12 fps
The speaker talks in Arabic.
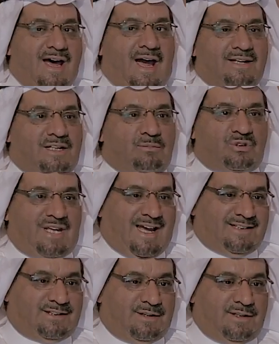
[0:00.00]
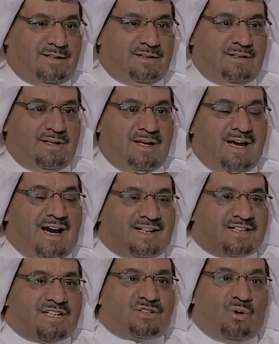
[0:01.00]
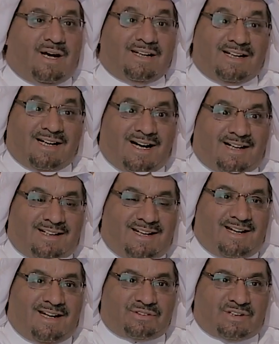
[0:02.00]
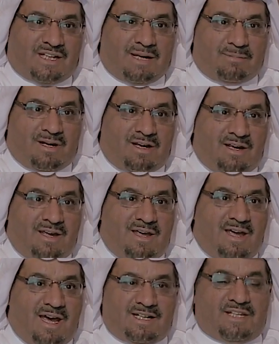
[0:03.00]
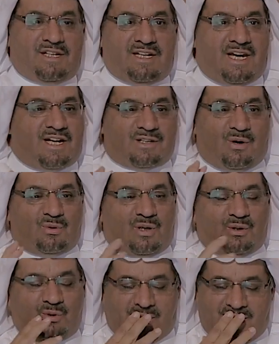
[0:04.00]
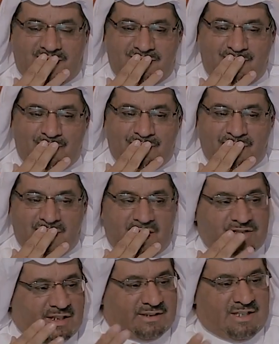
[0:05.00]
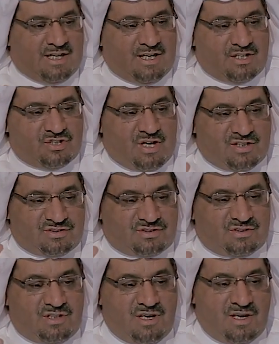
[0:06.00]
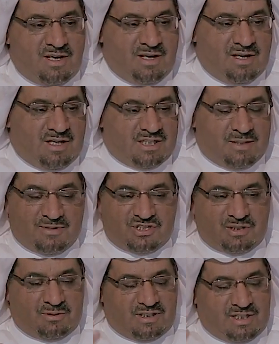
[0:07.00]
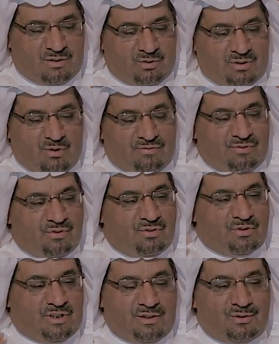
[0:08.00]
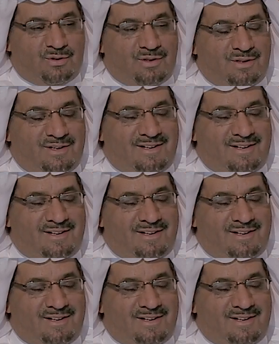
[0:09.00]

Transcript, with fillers: احد المتحدثين على اساس يعلق على الطلبه الذين يقرؤون القران اخترنا الشخص الله يمسيه بالخير ويوفقه ويعينه